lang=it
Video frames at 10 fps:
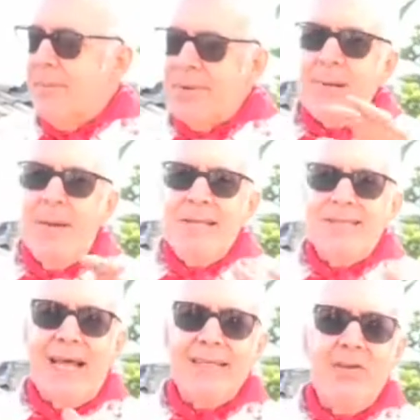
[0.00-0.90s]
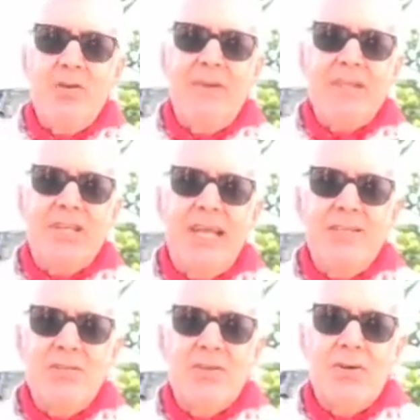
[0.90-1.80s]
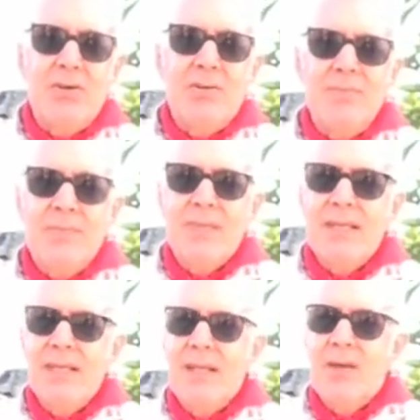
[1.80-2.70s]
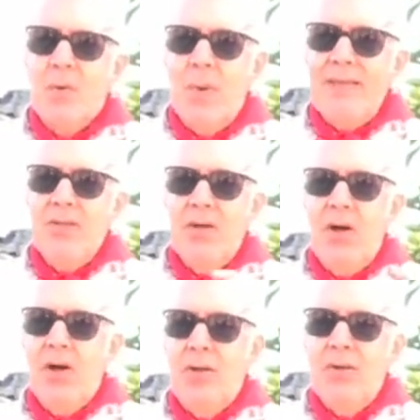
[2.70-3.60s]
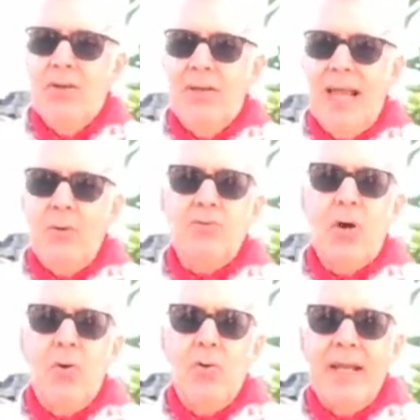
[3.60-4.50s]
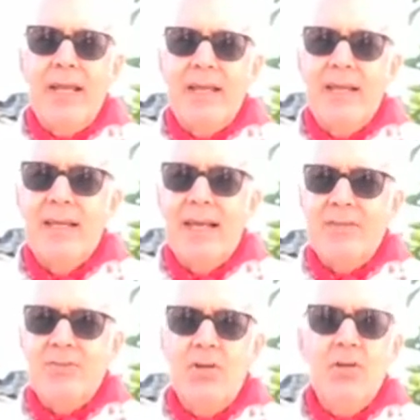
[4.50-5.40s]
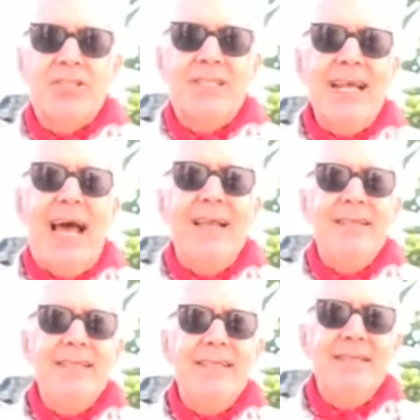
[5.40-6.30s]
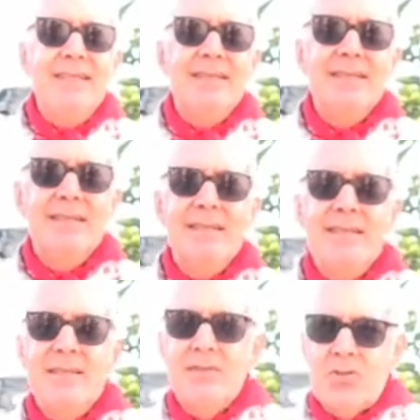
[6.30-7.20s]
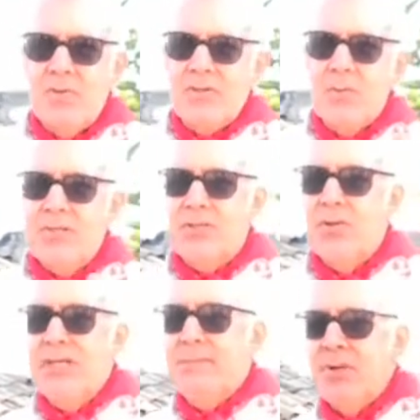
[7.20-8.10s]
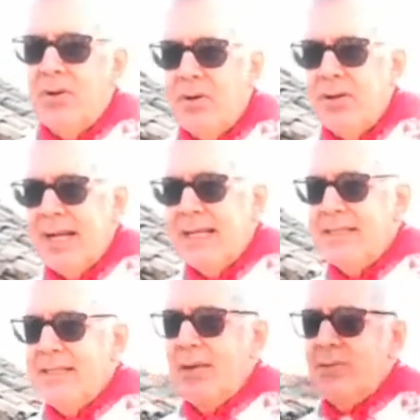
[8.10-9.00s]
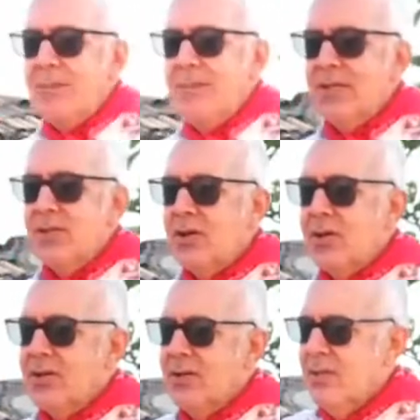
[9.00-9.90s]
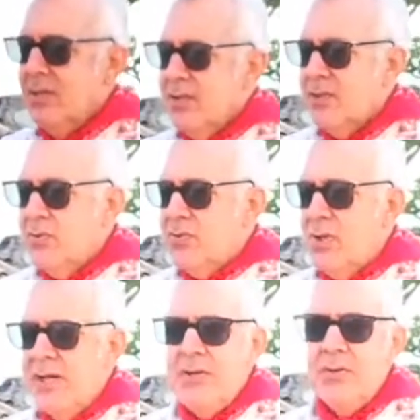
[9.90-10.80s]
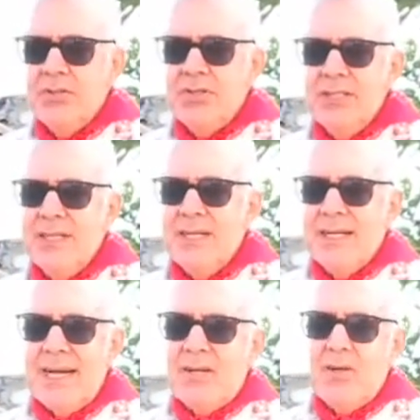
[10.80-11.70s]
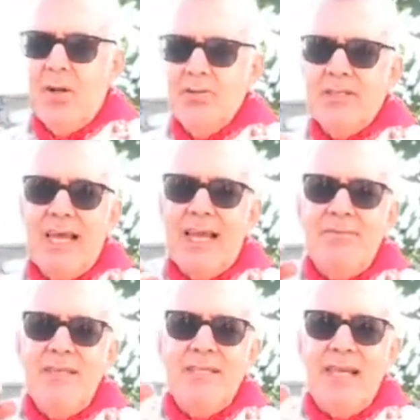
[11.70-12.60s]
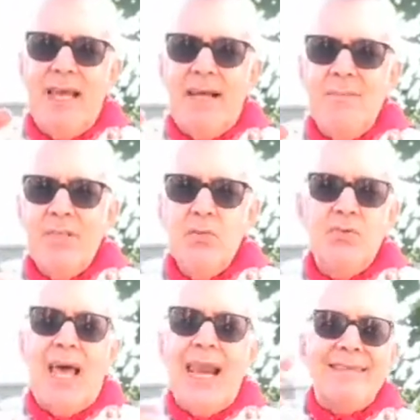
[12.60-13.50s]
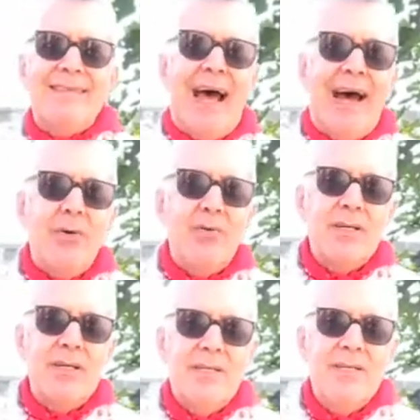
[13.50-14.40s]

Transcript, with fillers: prima metà del Novecento, quando l'autore Antonio Schiraldi, ho trovato questo libro grazie a un amico Nunzio Noci, racconta la vita di Salataur,